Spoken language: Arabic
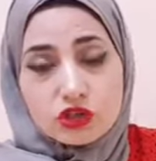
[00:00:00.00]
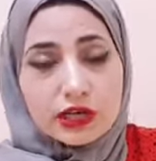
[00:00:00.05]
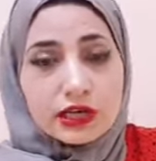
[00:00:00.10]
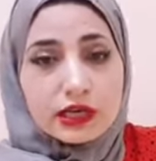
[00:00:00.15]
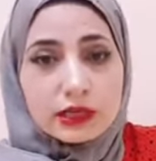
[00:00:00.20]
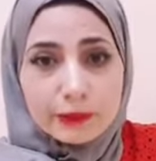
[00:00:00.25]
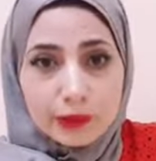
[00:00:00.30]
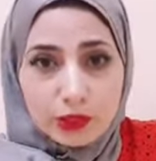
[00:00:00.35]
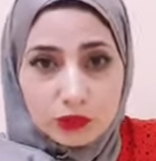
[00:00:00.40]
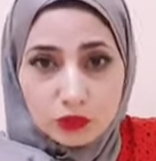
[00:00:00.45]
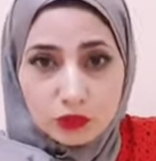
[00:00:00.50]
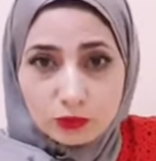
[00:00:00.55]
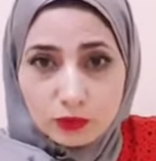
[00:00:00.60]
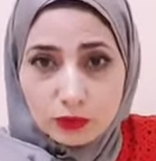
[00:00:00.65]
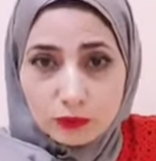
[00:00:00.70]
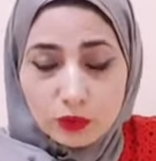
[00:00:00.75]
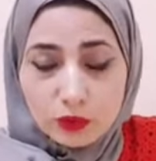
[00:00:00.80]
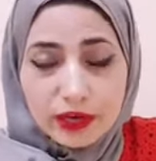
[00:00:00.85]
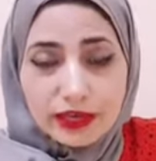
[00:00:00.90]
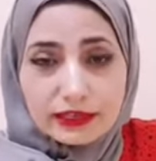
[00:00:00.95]
على معلومه
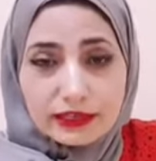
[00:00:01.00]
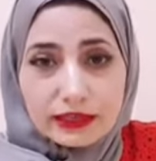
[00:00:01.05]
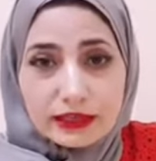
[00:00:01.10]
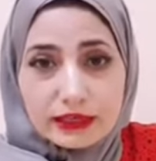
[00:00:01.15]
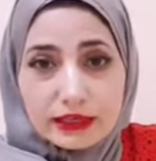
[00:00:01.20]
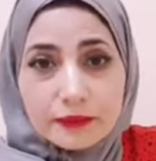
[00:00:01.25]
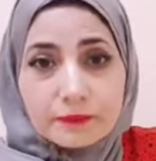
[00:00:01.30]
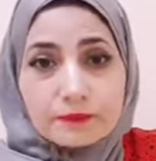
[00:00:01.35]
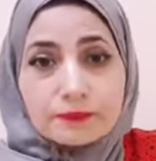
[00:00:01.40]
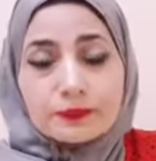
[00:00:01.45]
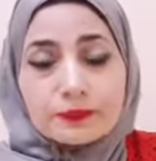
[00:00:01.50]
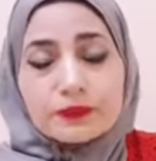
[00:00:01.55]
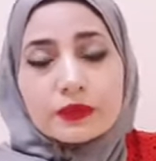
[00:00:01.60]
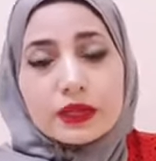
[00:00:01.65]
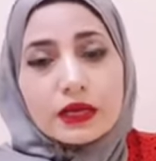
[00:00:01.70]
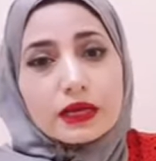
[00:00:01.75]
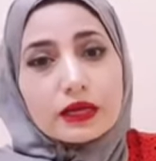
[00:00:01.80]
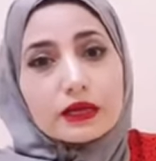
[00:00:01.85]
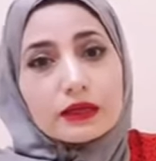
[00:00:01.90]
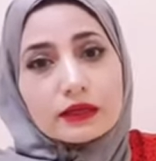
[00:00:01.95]
معينه
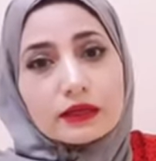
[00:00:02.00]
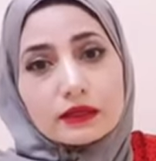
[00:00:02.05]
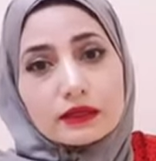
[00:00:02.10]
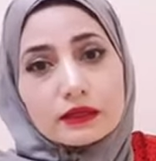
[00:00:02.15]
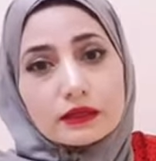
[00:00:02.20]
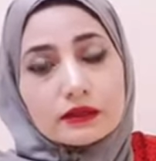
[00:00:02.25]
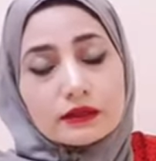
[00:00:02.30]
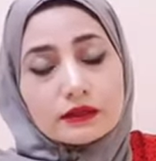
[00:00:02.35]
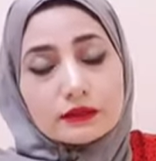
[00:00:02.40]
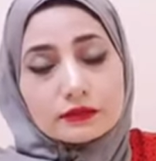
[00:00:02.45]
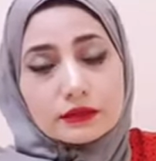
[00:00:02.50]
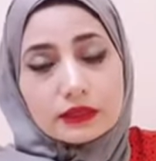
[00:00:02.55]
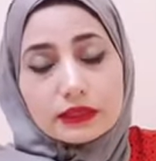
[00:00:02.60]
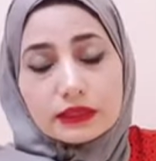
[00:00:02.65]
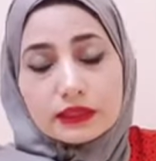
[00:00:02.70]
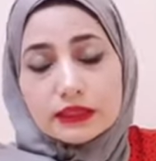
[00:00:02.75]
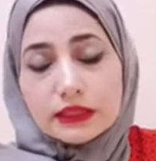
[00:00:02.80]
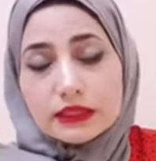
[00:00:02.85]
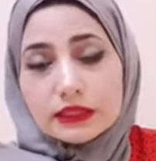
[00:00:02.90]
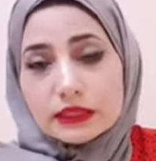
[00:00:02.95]
آه،
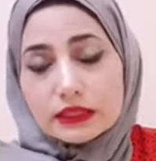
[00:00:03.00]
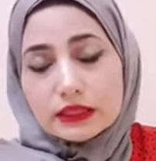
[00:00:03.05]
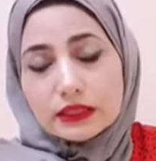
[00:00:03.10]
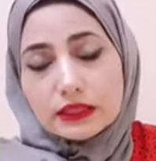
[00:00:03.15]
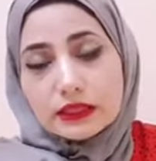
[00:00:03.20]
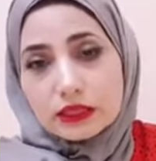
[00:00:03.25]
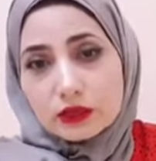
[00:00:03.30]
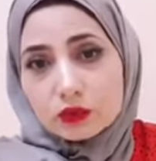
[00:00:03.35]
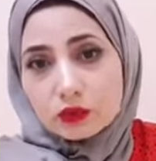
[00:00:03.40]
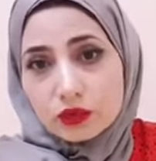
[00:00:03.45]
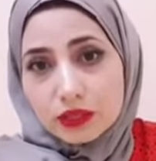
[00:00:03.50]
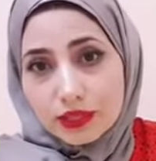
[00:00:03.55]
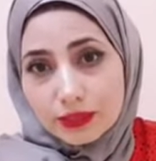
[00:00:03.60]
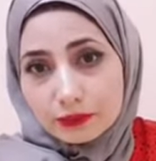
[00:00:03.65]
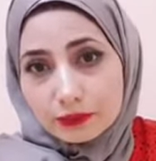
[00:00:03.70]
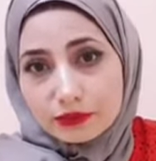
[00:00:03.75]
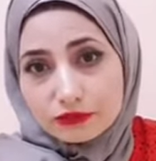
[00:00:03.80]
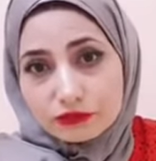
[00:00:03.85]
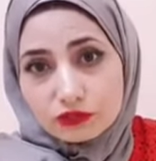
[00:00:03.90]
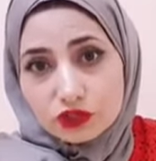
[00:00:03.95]
اللي اللي اقولها
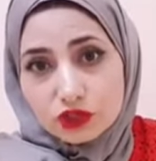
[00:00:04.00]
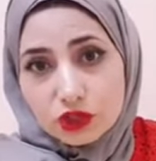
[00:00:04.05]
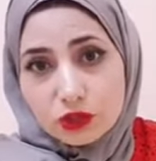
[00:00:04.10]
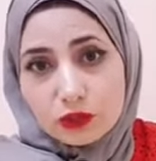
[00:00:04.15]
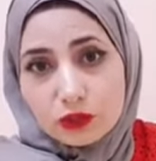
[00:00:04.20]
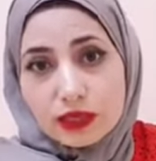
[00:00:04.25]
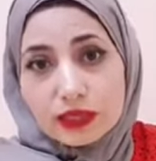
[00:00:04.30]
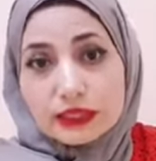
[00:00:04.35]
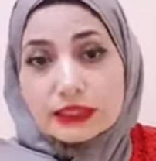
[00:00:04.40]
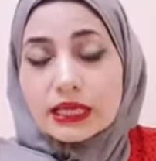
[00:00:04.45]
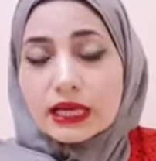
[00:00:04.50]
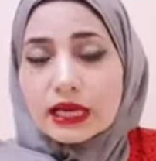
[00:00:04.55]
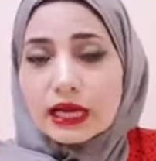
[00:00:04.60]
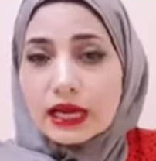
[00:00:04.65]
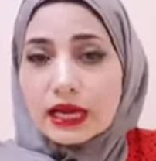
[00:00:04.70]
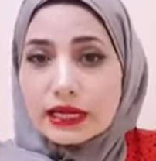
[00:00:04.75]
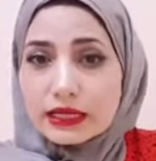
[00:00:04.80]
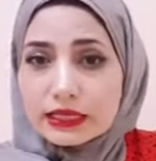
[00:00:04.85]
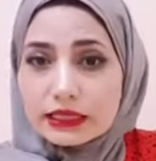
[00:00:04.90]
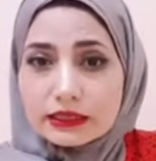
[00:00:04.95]
بالفيديوهات
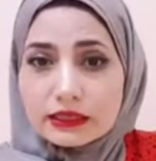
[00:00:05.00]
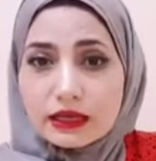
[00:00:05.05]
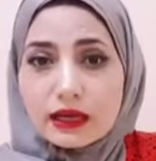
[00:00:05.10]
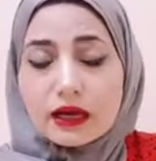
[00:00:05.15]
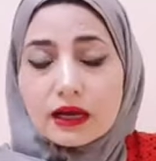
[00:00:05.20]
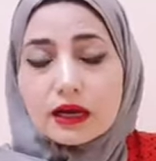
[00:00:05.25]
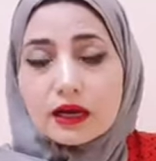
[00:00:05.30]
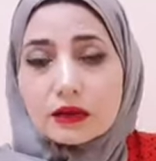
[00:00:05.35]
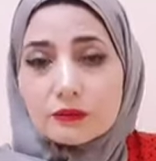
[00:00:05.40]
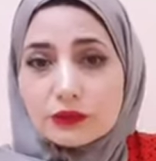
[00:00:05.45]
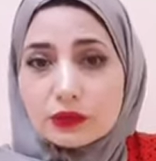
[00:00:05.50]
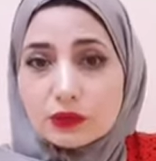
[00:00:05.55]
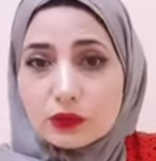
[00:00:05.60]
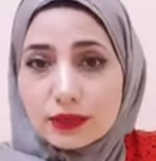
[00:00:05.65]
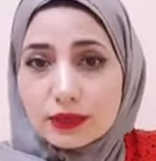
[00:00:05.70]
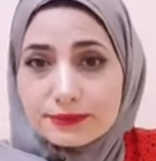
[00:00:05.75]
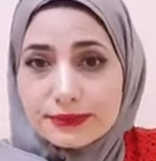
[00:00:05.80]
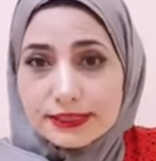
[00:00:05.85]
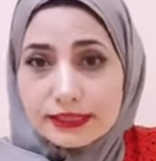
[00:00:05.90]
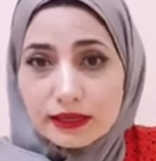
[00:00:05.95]
حيلقاها
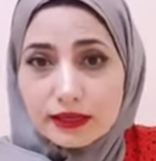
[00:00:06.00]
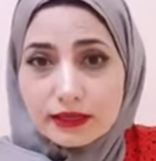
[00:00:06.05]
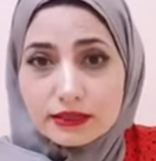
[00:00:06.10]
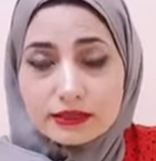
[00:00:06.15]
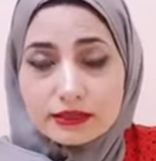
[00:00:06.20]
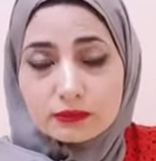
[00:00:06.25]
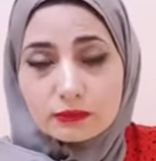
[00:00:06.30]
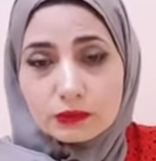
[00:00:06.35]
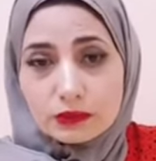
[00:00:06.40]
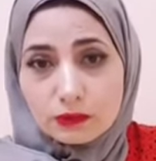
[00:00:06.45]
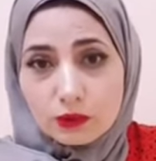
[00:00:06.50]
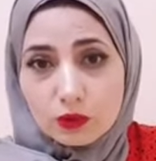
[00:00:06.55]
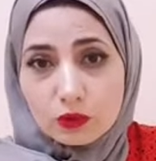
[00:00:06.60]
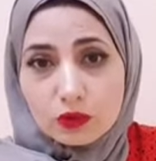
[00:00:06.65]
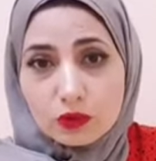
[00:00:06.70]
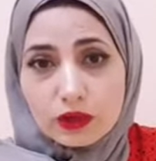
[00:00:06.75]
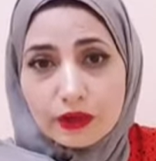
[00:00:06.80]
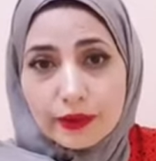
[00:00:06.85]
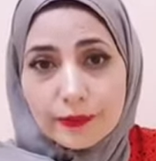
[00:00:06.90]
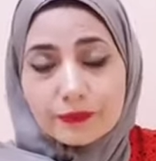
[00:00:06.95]
بالويب سايت
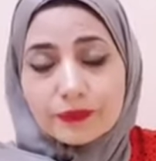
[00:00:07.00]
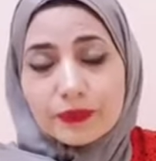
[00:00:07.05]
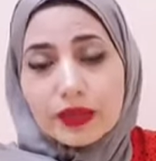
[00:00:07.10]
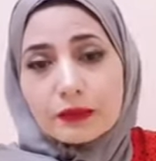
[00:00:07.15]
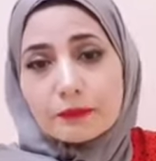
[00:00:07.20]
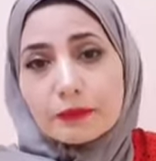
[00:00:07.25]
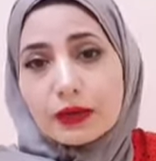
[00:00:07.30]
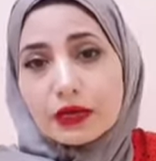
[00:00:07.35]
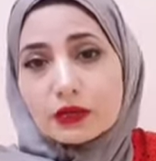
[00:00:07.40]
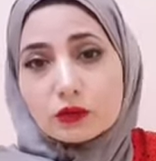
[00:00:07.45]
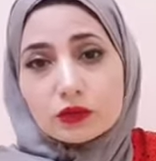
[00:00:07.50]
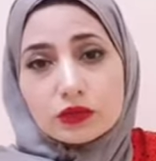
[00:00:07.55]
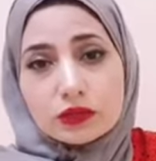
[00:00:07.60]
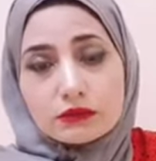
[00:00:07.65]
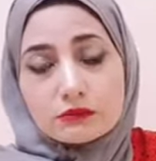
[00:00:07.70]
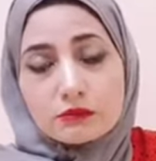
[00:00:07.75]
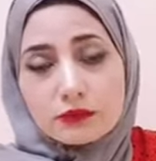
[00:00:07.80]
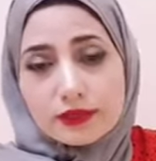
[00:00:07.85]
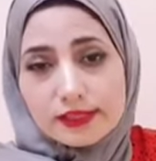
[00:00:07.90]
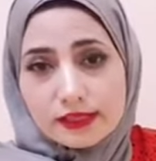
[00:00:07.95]
بالموقع مع كل
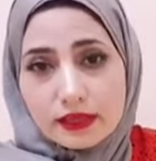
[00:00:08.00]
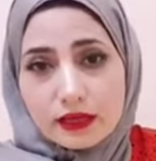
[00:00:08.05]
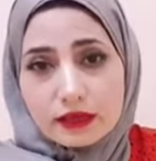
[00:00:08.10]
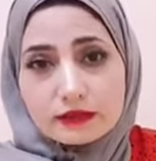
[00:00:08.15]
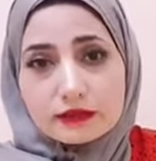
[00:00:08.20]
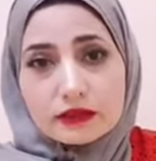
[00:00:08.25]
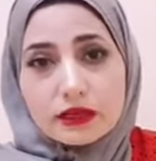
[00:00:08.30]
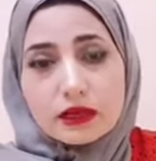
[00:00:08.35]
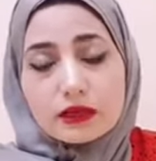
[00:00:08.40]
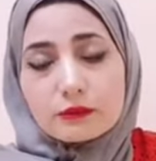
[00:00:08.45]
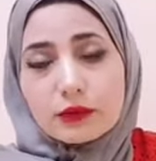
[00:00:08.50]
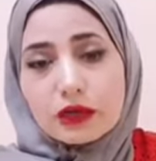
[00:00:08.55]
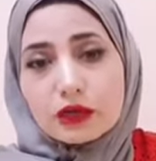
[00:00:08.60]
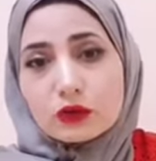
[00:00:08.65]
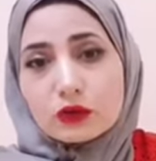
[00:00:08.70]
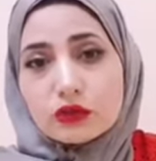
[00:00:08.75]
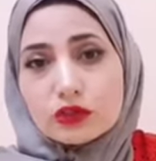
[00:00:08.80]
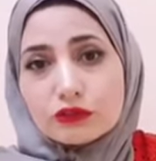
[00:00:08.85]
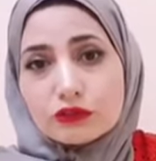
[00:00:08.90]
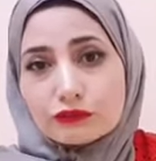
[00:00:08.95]
المصادر مع
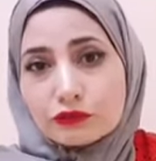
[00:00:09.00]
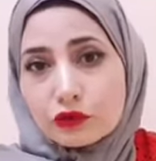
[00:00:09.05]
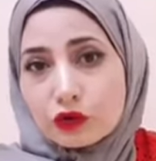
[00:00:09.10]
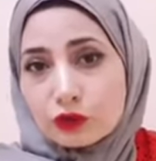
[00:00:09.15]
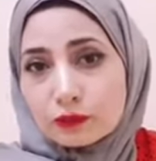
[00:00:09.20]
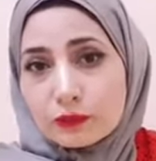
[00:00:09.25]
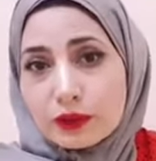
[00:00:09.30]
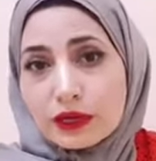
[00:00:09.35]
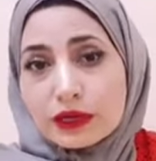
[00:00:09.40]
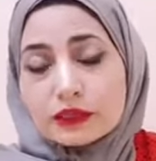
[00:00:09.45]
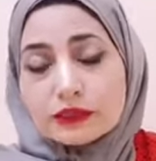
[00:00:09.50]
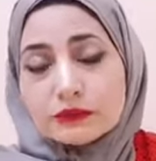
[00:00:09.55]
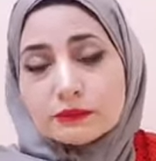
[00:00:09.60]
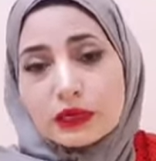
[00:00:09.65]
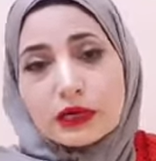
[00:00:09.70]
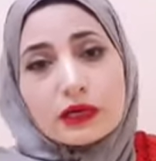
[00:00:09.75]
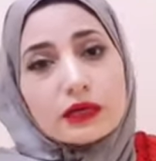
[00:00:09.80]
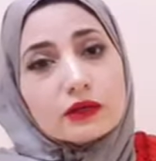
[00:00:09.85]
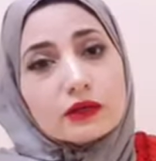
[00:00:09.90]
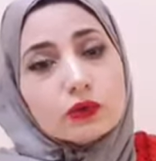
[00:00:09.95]
كل الفورمات
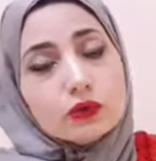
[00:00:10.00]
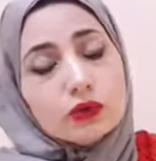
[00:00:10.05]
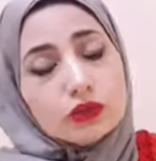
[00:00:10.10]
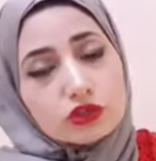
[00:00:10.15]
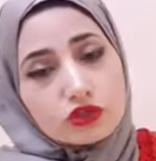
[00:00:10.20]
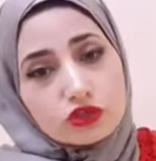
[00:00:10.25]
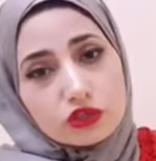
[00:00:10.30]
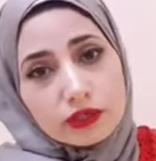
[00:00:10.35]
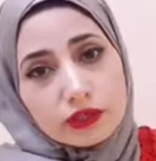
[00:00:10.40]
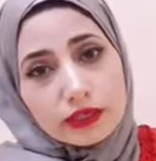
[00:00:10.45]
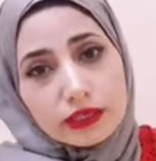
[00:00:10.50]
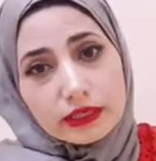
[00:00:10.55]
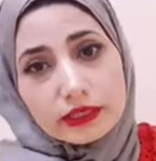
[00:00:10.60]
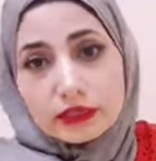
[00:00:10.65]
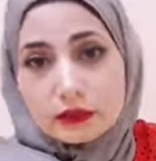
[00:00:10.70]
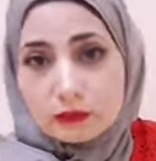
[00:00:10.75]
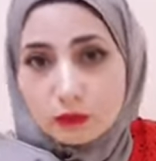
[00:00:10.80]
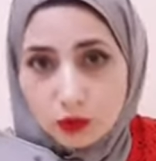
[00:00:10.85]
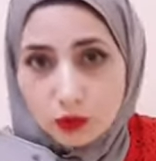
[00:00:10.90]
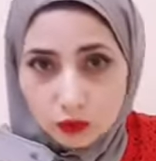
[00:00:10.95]
مع كل شرح
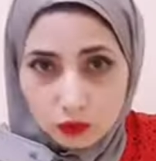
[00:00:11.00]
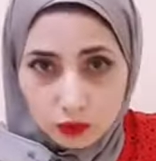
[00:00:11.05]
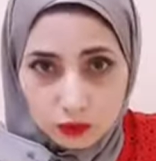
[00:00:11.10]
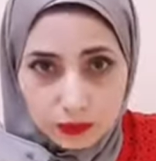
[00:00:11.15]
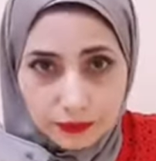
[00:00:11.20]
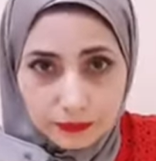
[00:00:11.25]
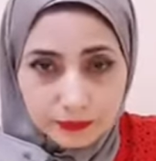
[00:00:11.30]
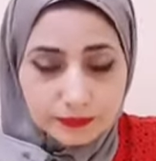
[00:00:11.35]
للموضوع